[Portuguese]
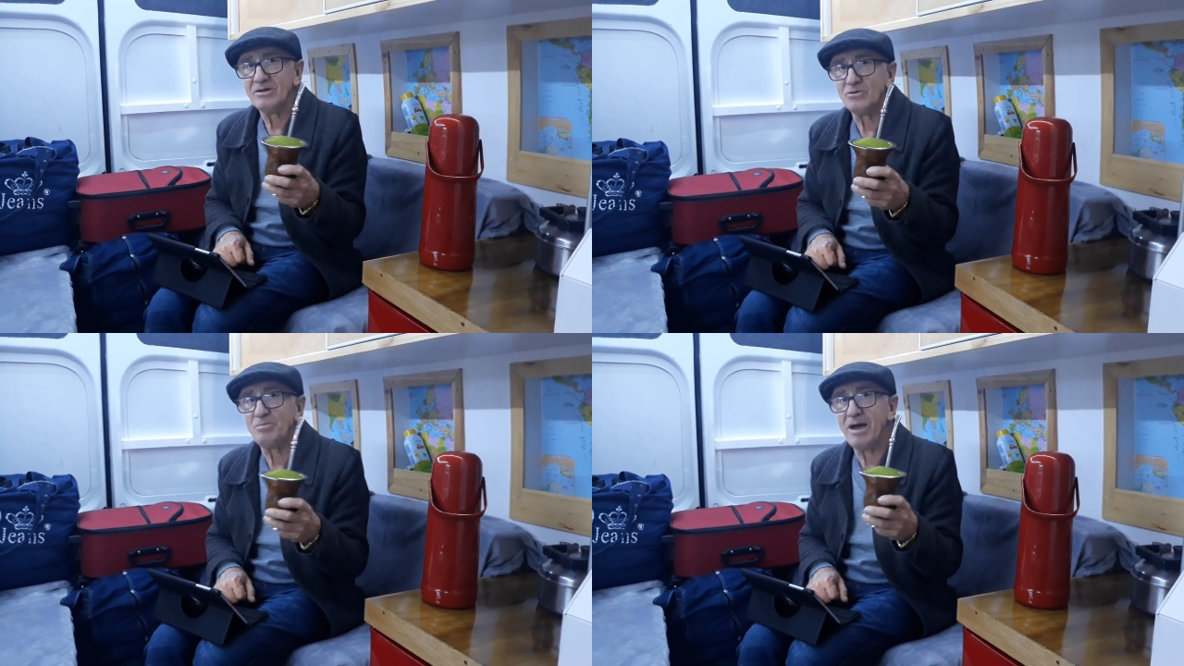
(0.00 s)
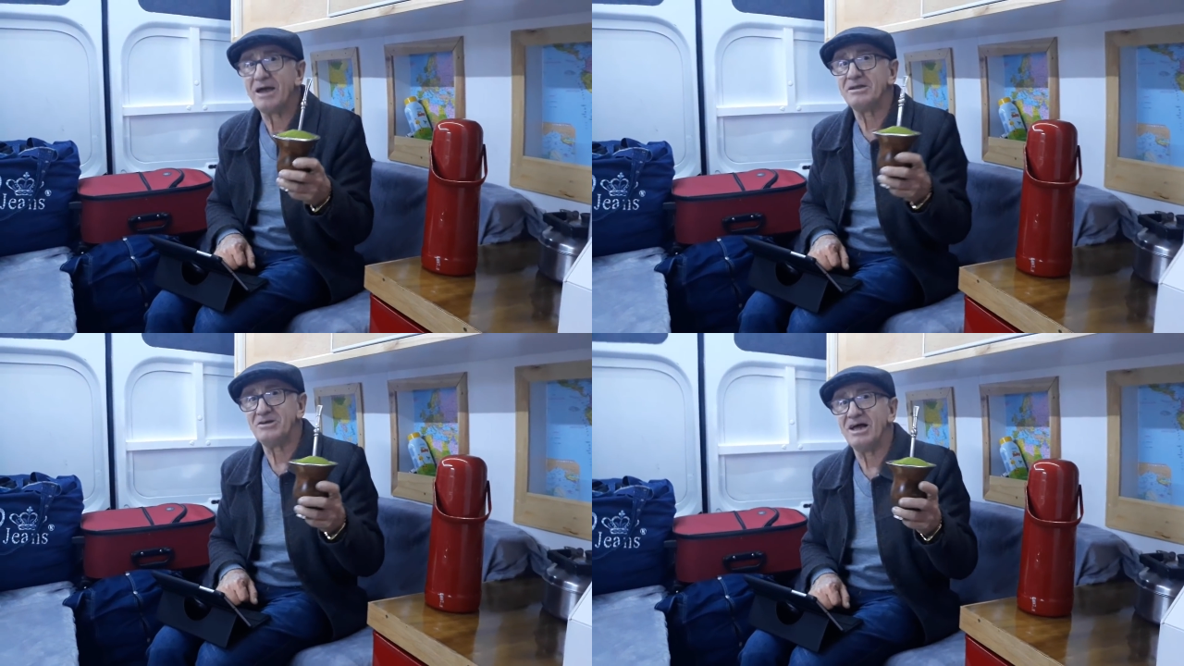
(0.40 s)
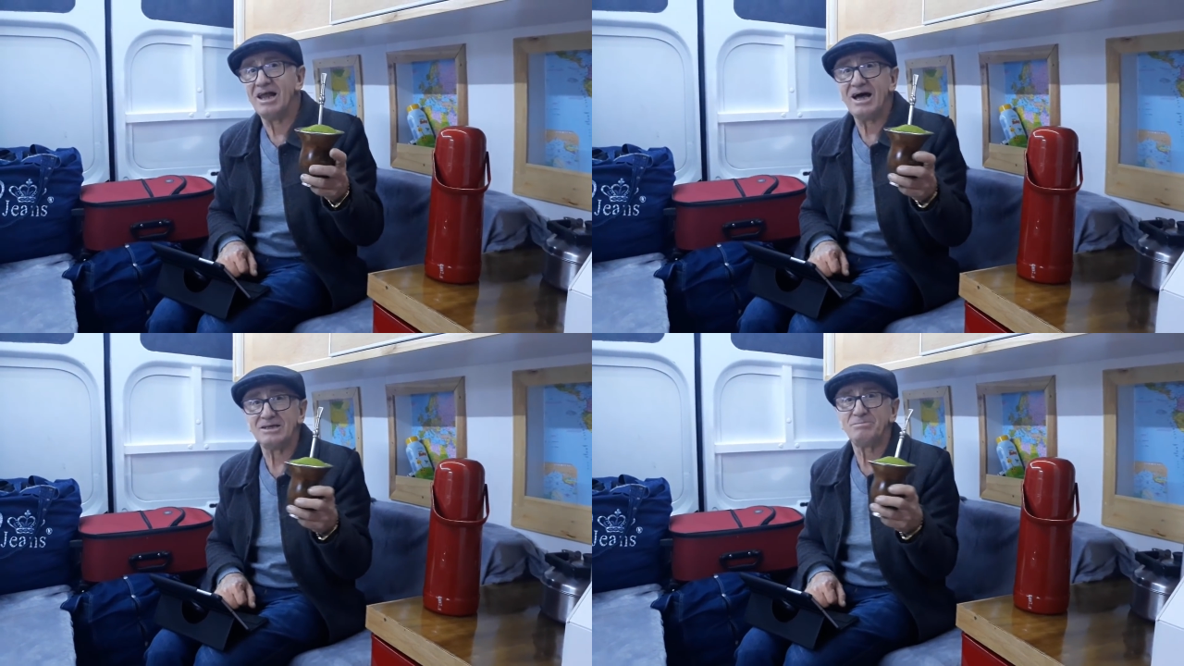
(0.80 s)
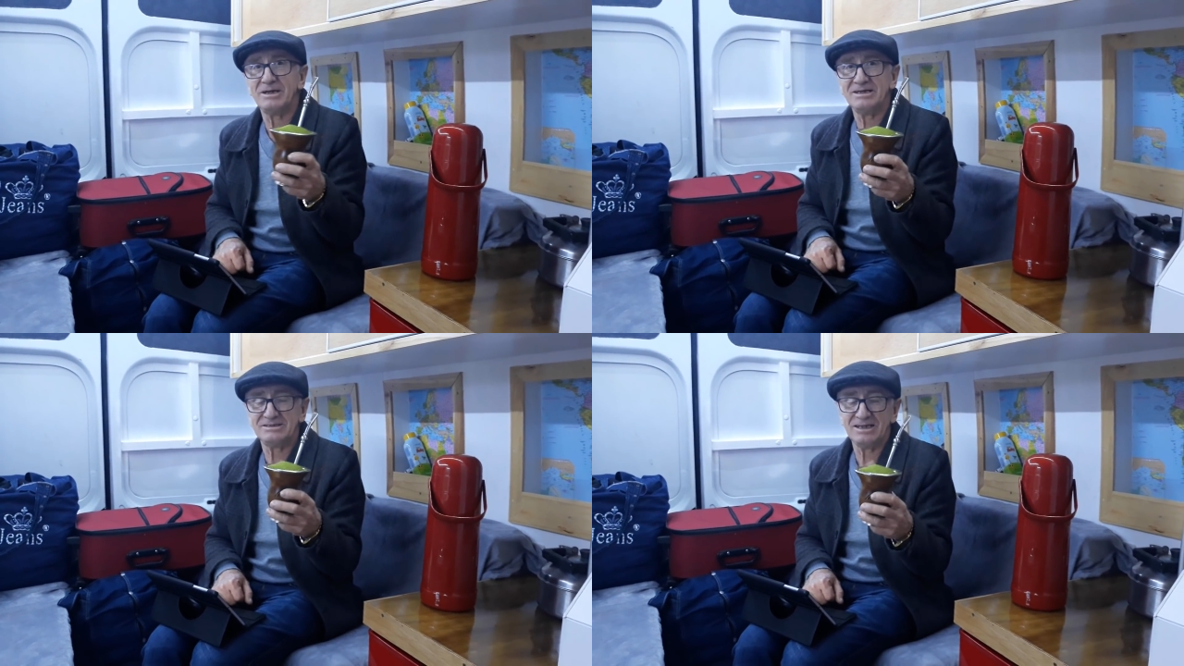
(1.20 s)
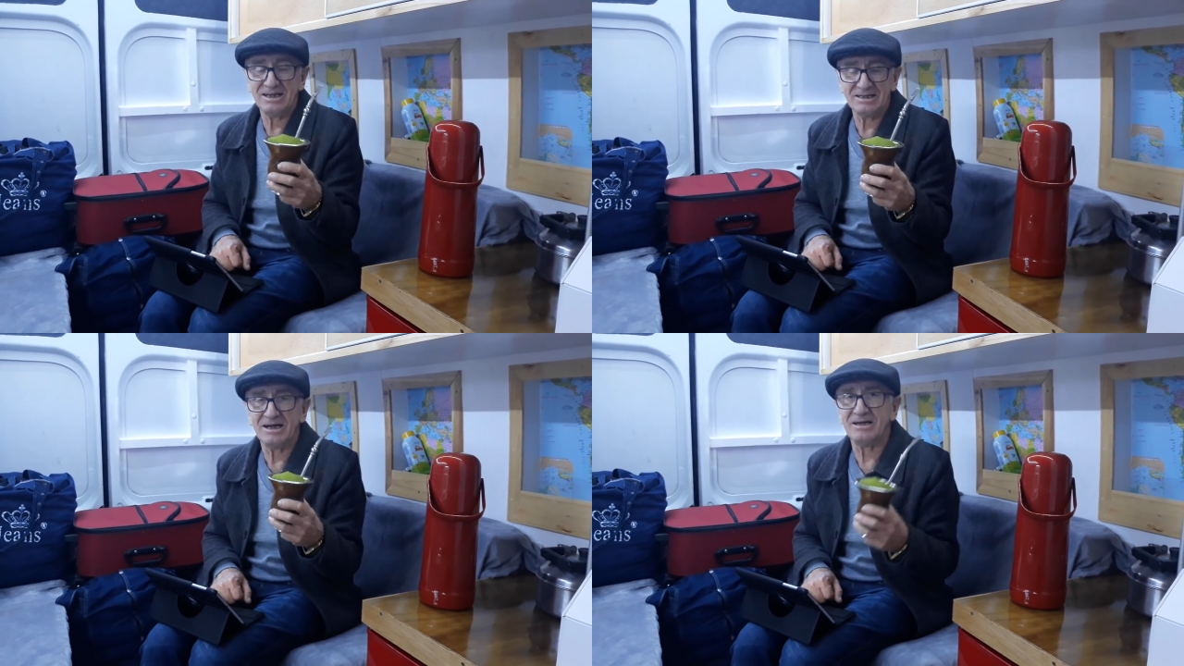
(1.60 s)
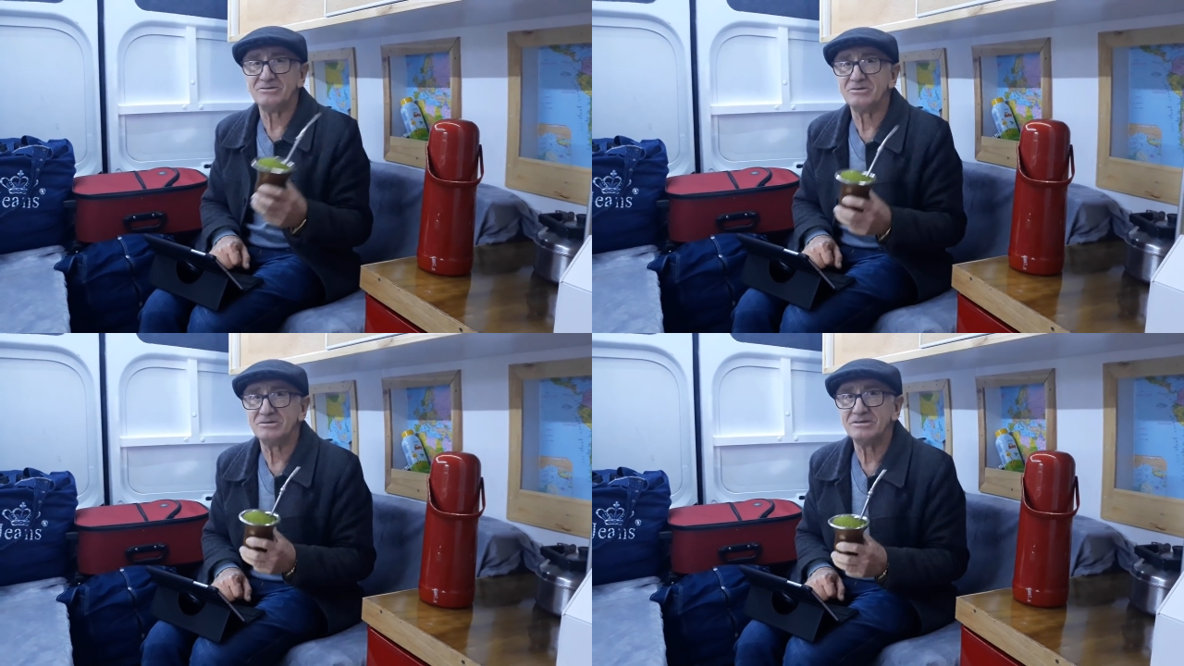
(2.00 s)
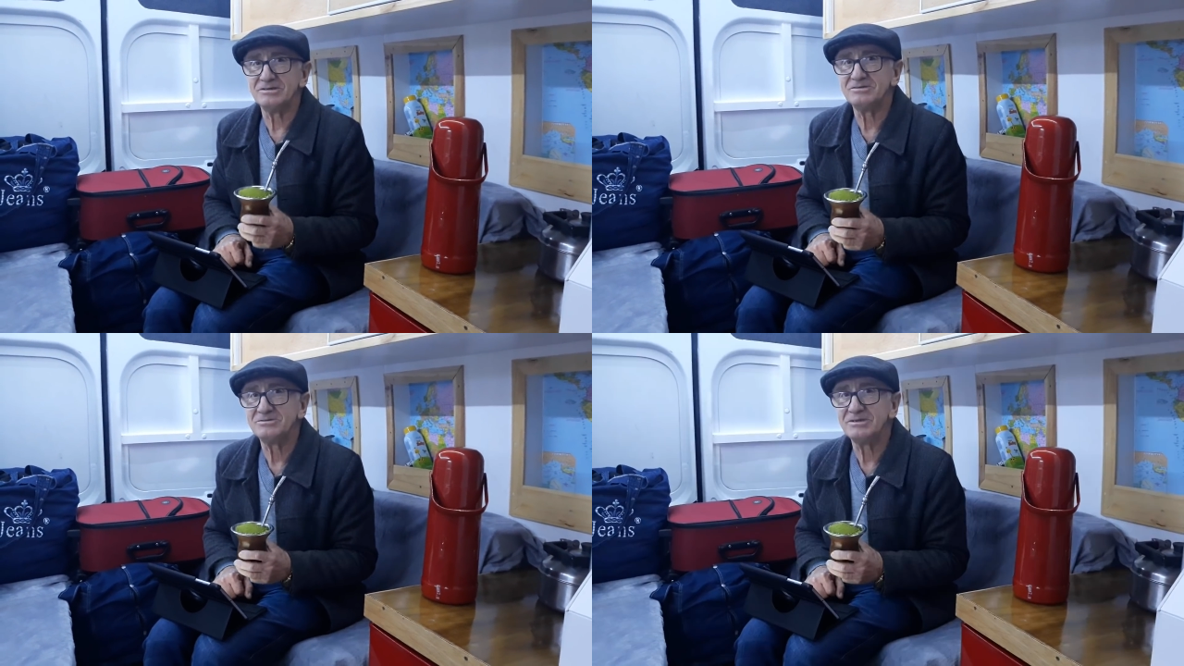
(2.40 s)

os pés que tinha lá, as plantas lá da, do, do,